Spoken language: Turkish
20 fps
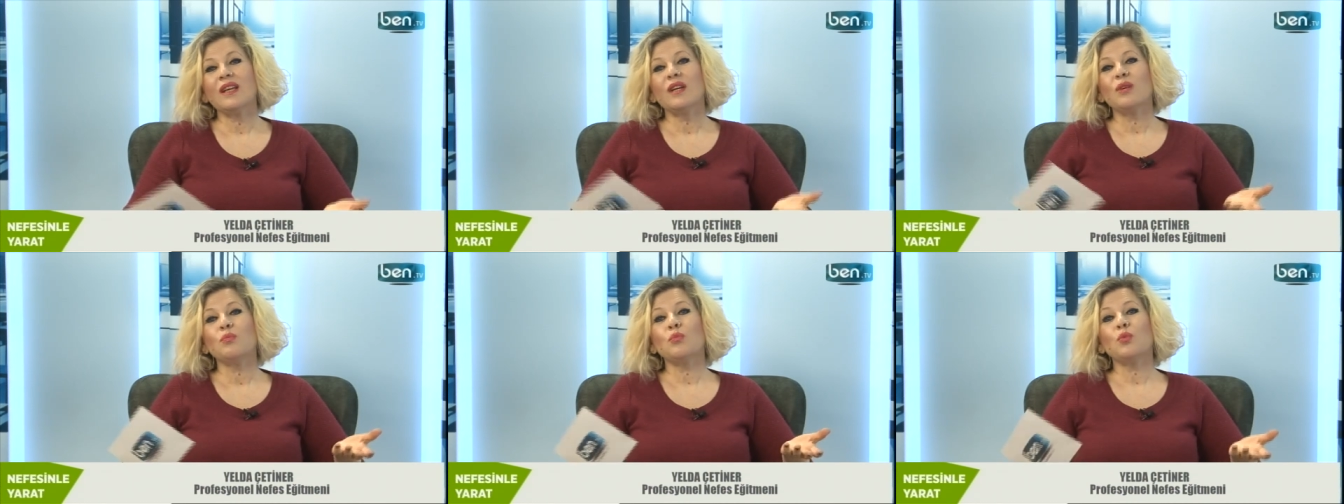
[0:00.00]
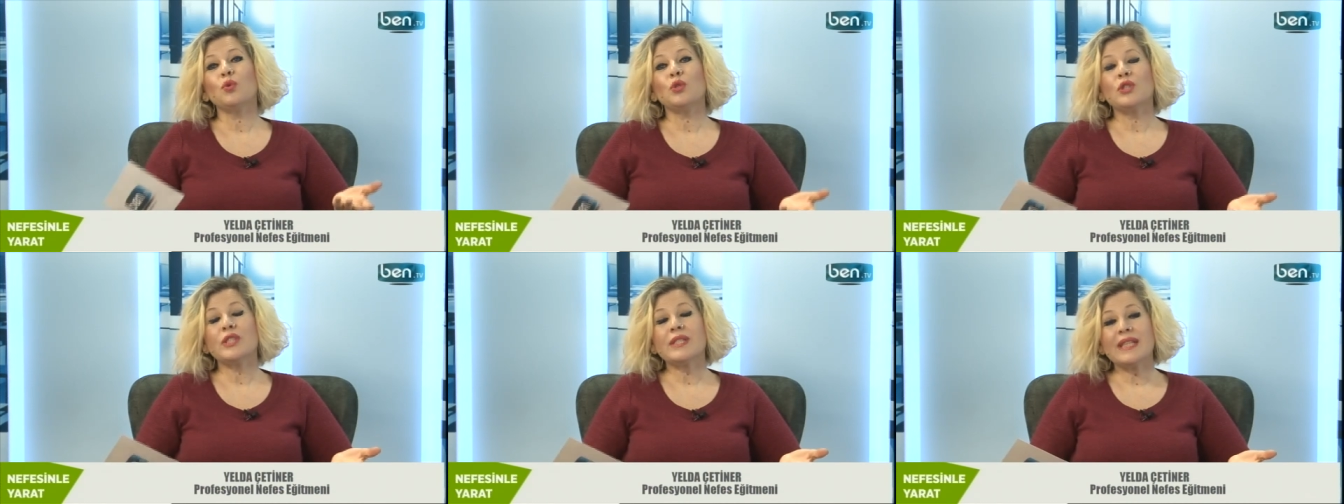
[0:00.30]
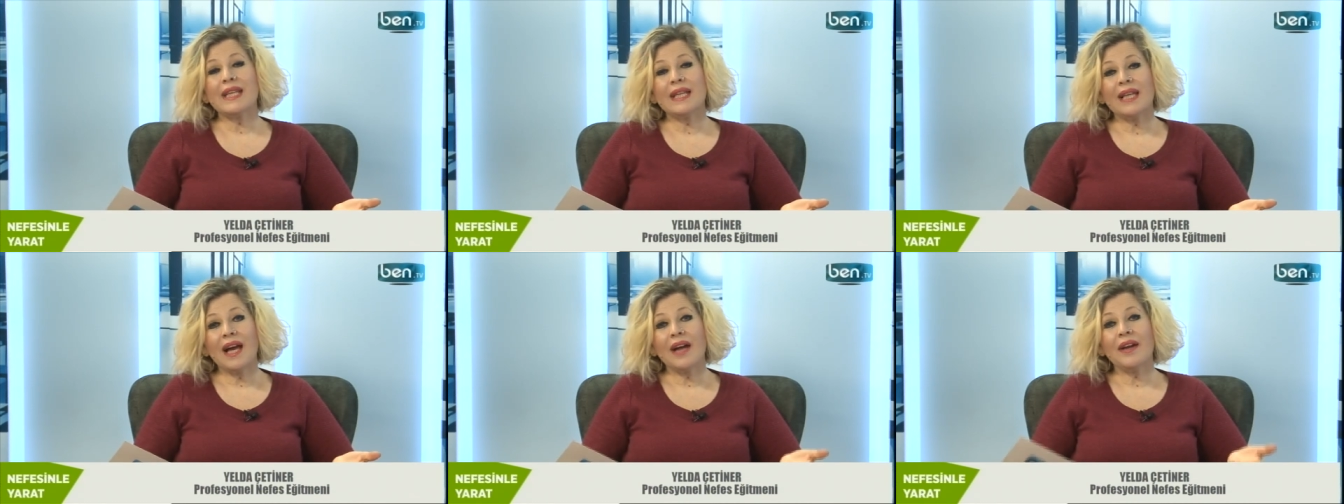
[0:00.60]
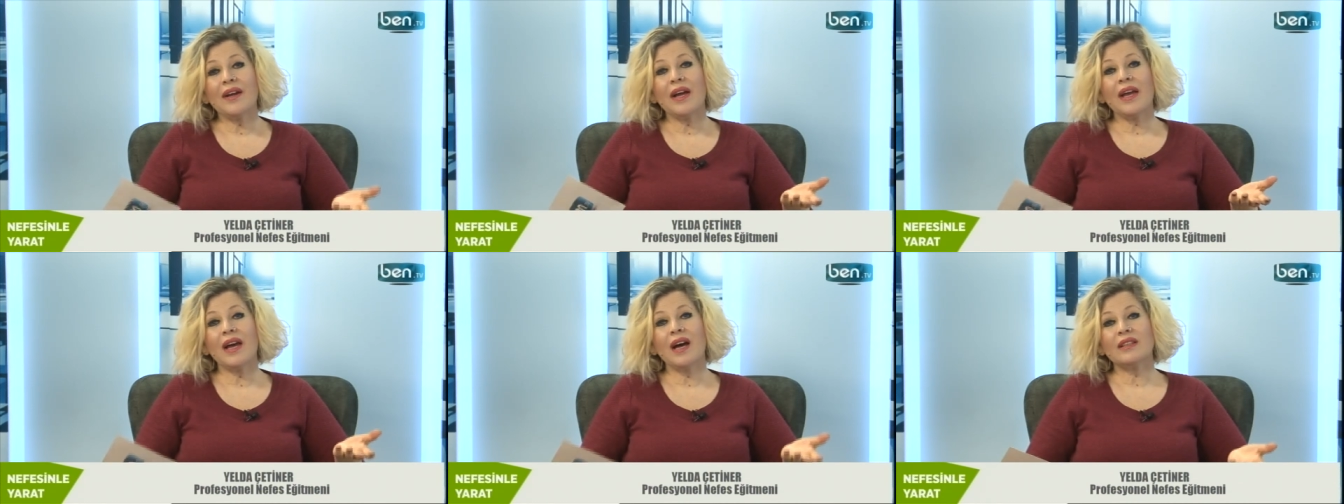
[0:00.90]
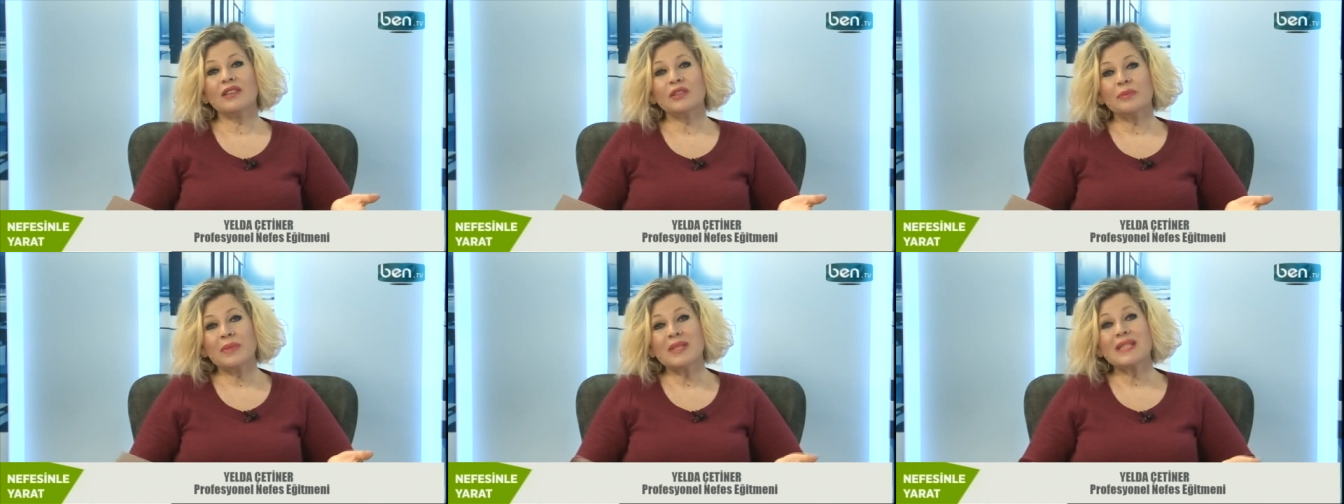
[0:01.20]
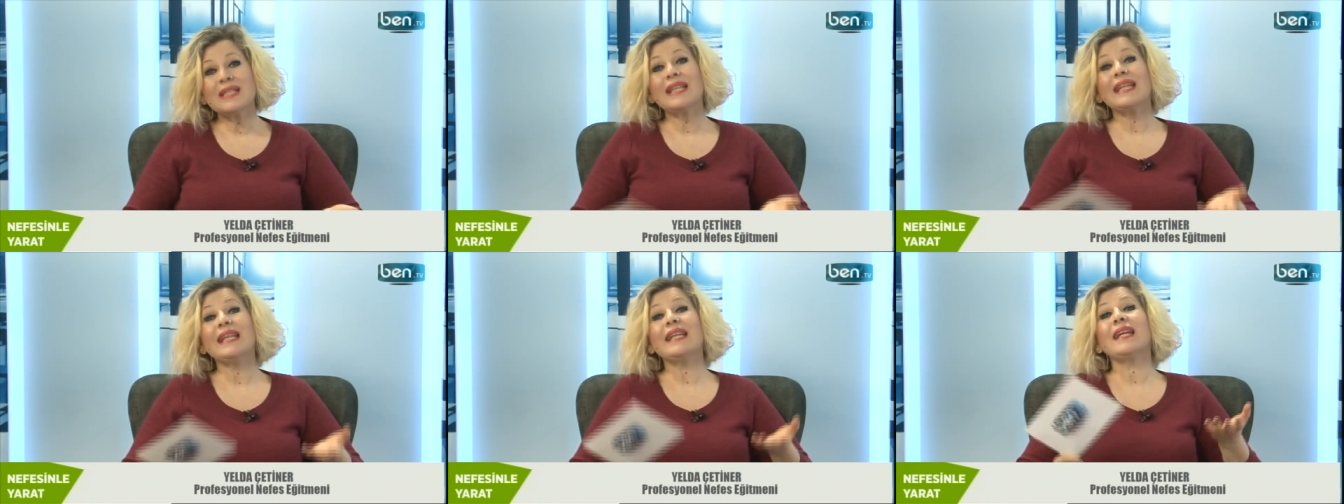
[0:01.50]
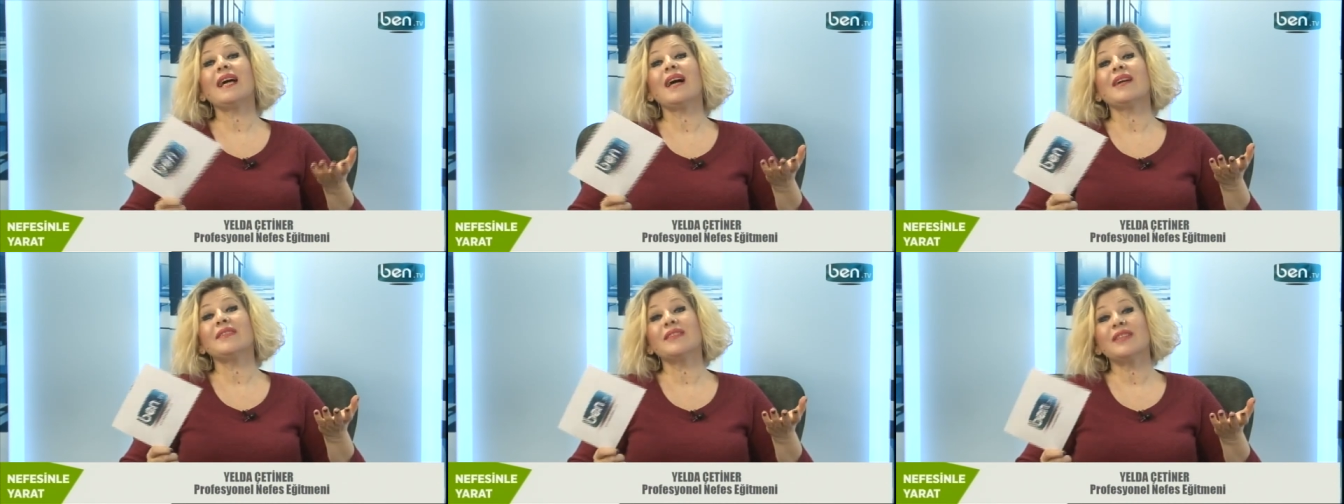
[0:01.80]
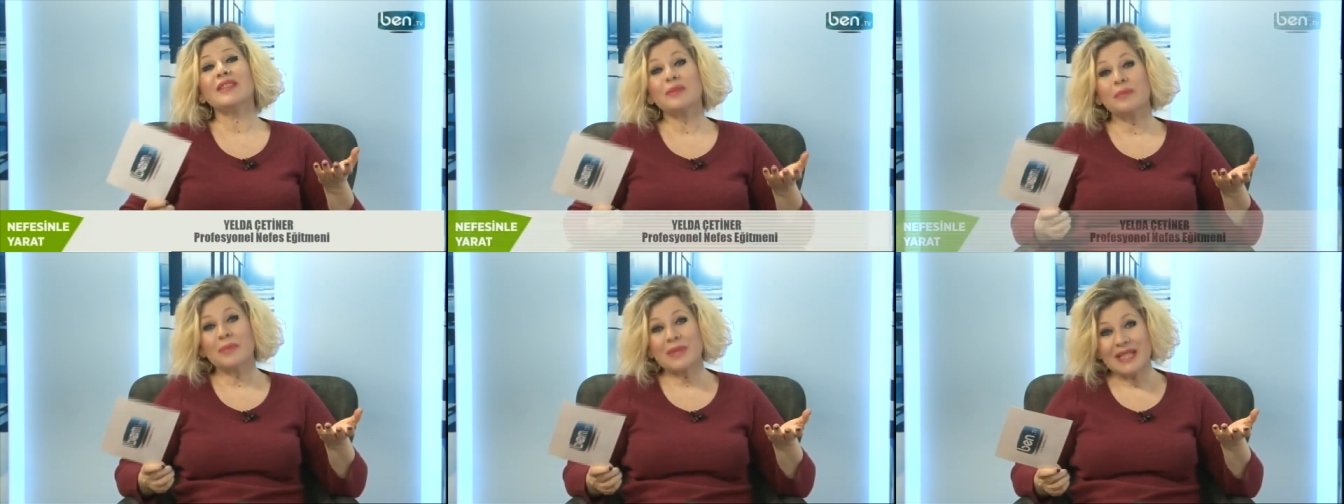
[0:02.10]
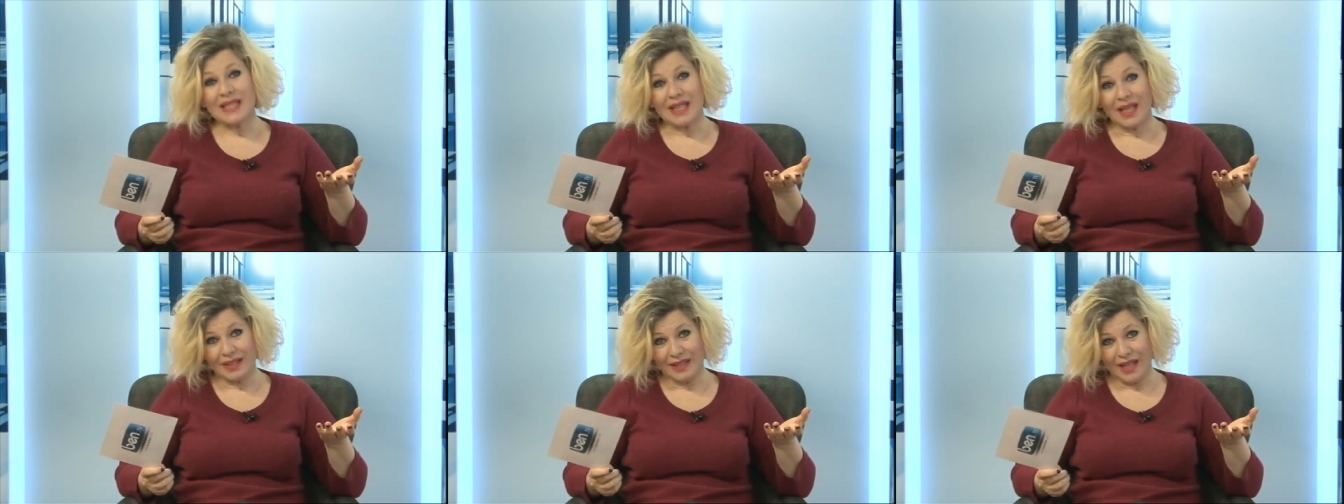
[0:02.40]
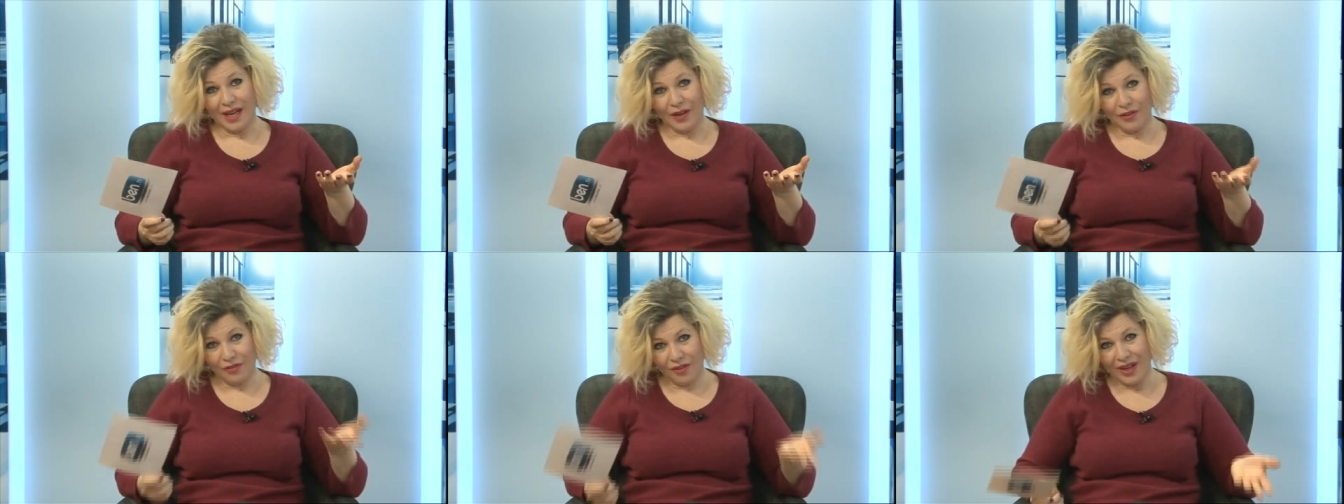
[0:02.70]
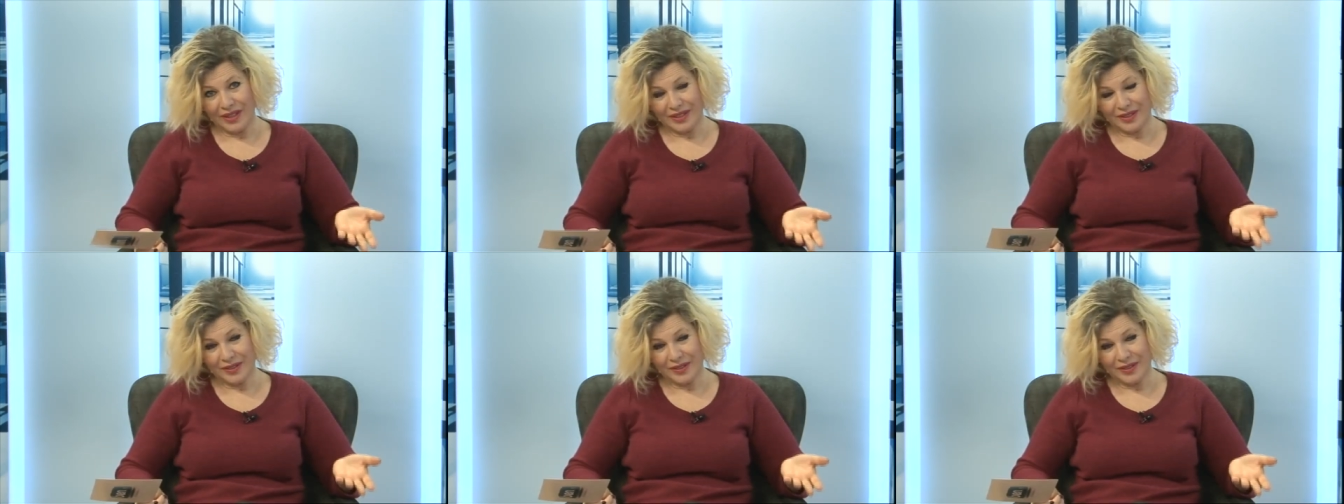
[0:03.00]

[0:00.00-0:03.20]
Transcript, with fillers: Mucizeler hayatımızda inandığımız kadar var.